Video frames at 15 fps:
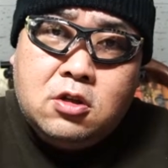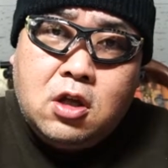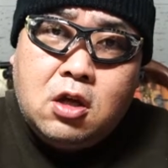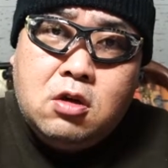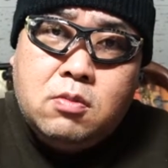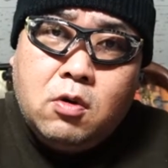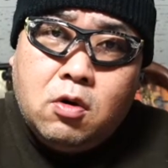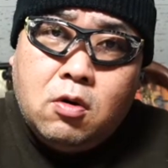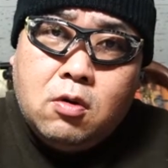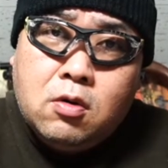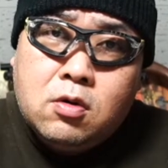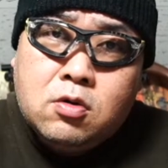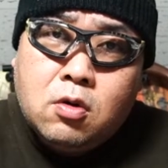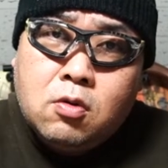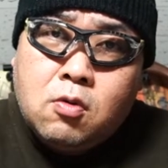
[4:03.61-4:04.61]
ていうもの
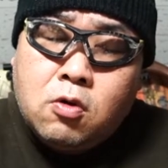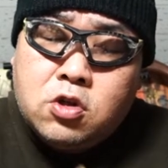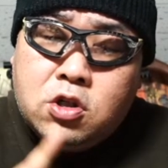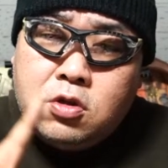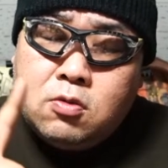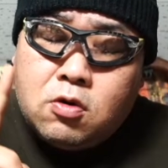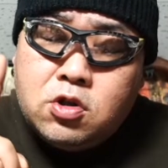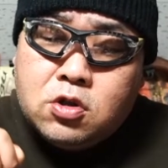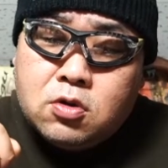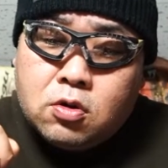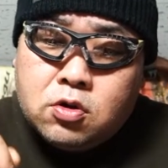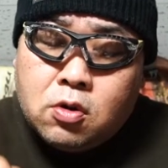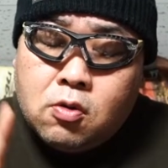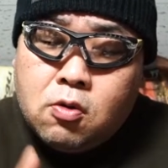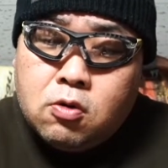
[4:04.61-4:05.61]
その個人個人の
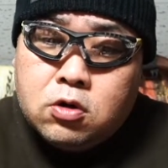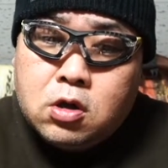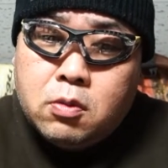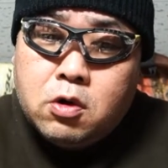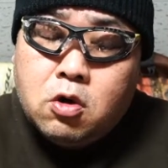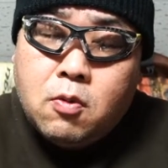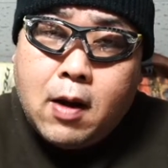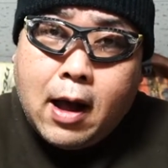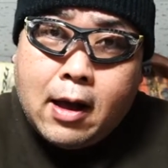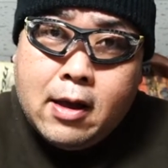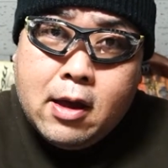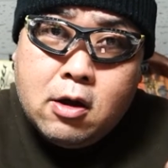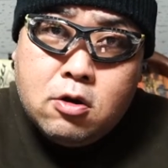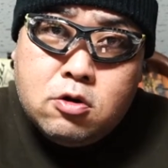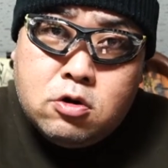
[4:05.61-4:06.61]
情報っていうものは
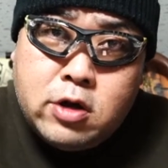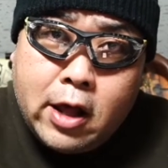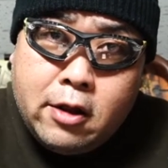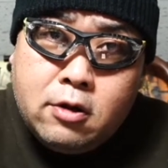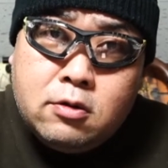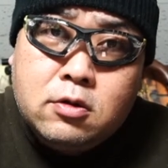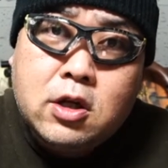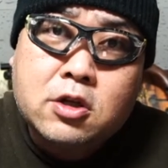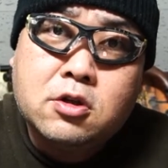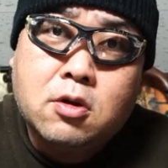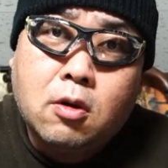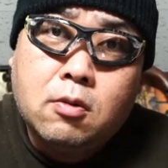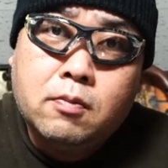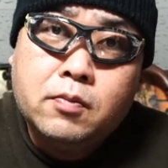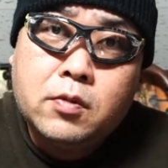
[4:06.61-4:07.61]
売れるんですよ
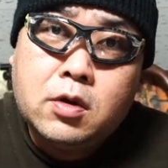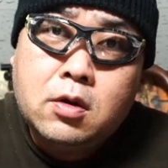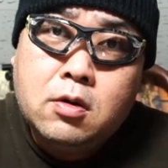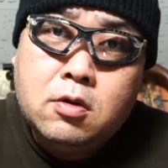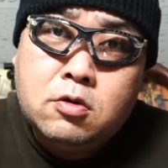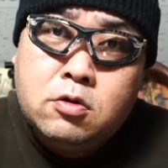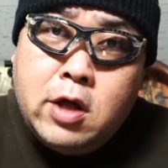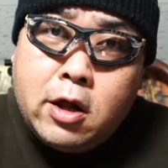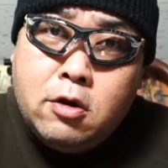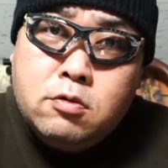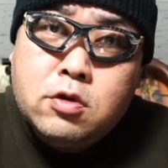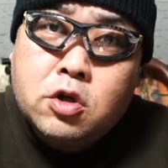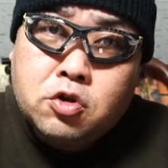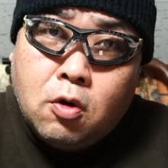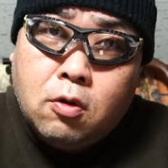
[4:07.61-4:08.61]
売れるん
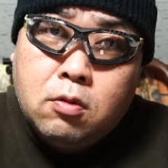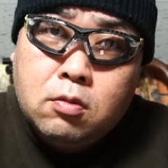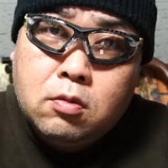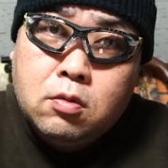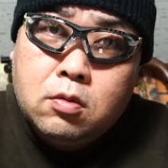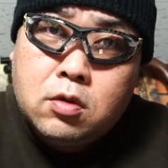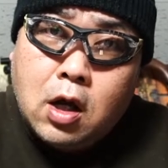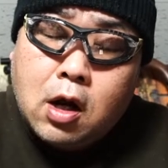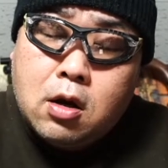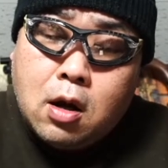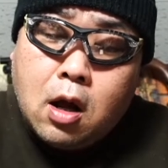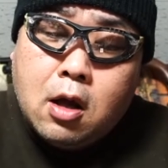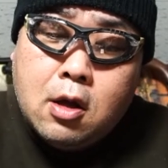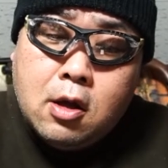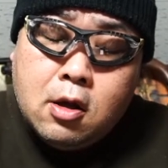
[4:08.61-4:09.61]
でしょだか
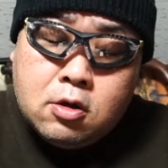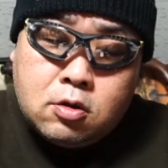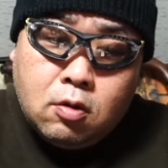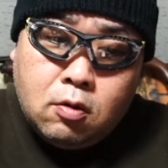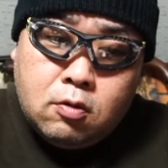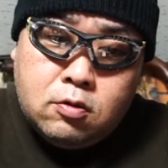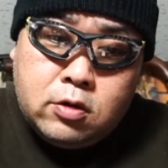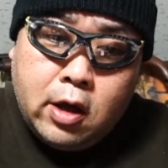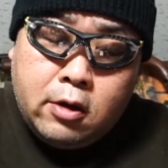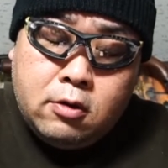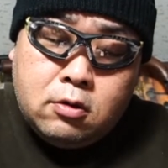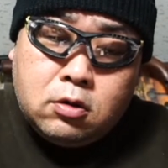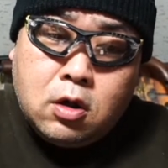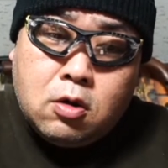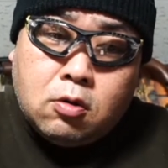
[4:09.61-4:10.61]
らその売れ
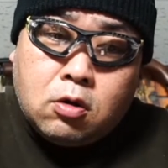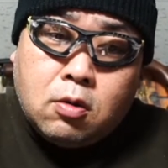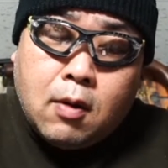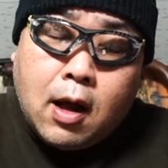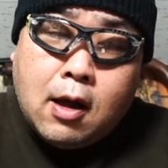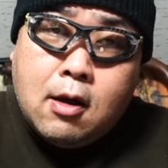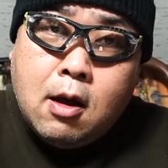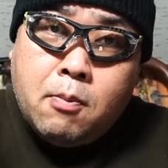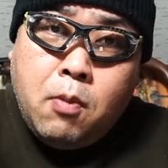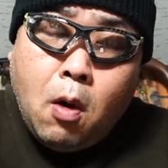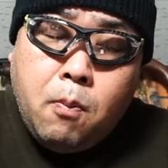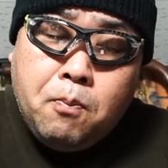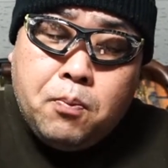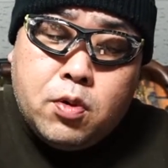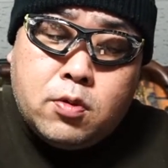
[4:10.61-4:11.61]
るっていうことは
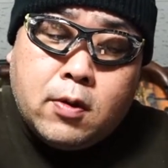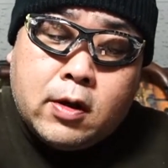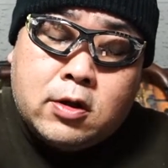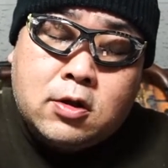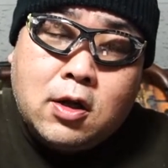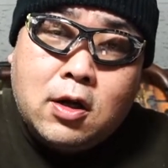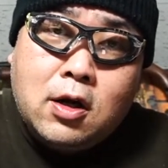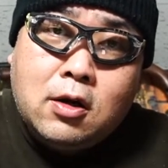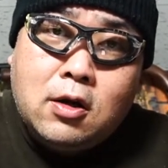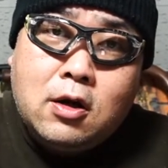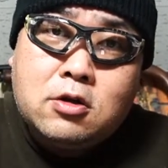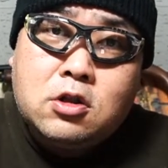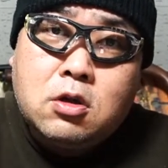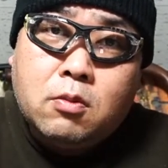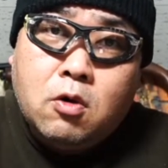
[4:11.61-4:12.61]
ポップルは少なくなら
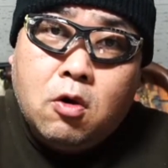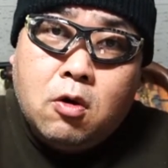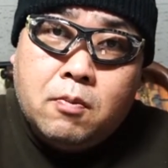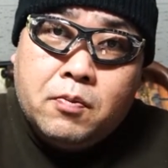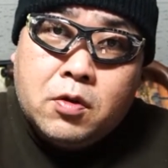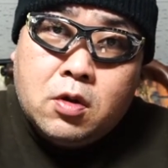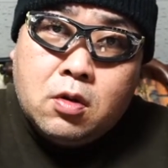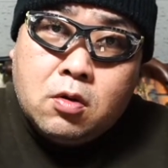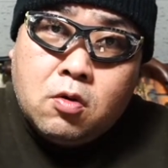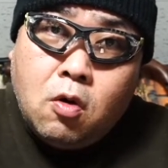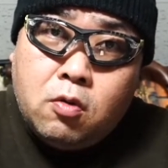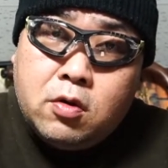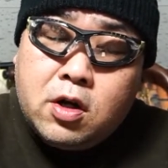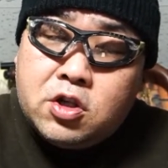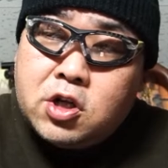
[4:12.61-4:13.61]
ずとも
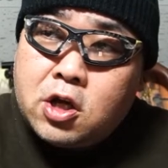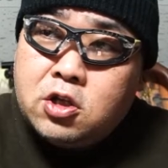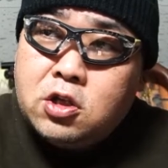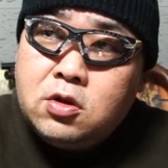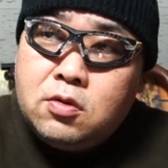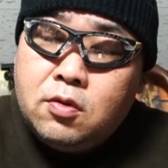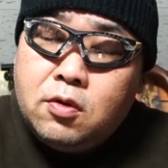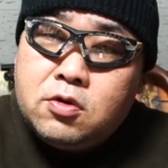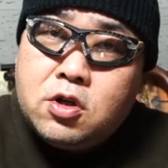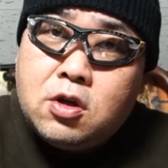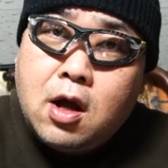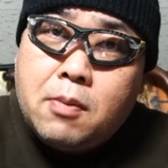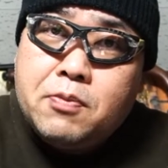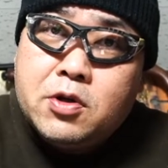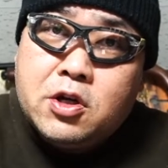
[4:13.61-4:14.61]
こんな写真を載せ
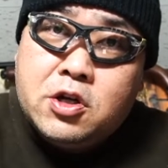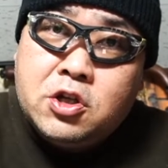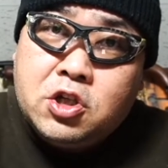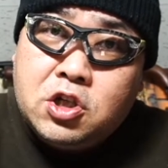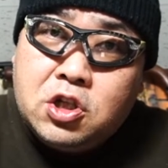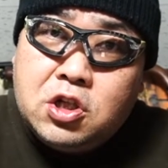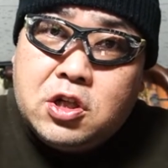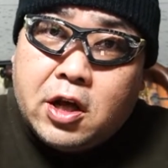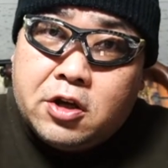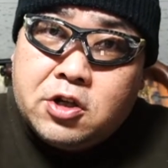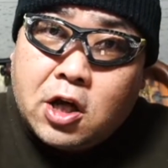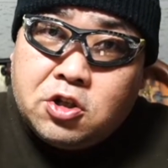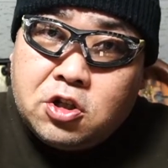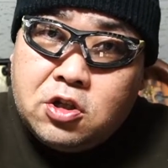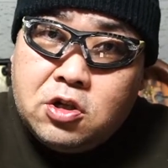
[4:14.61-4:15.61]
るアプリ1いいね
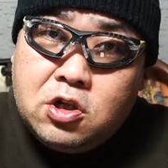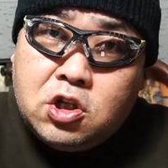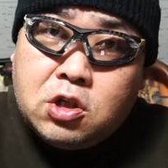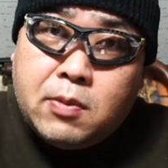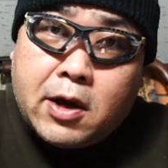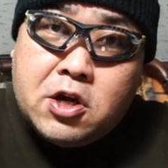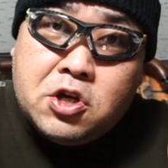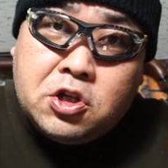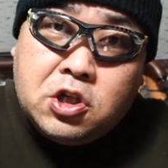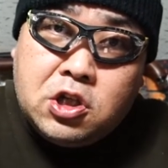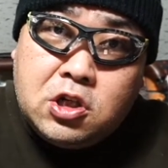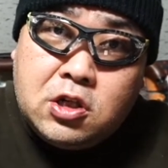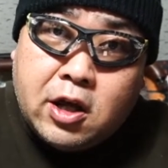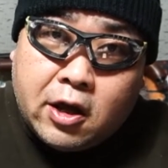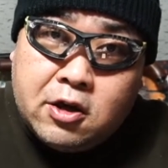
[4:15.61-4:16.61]
写真1枚
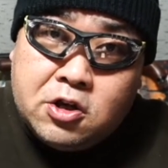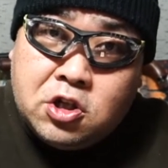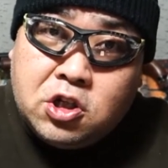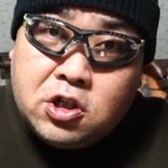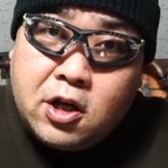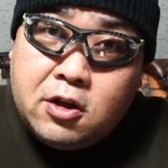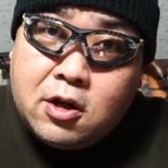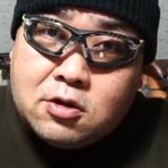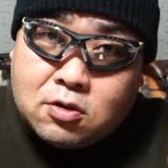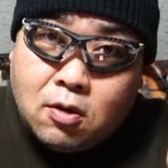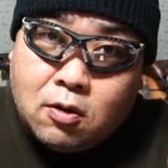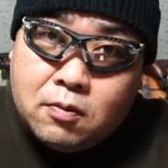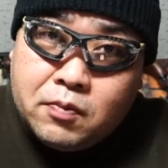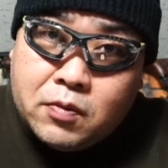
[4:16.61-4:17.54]
1いいね1円ですよ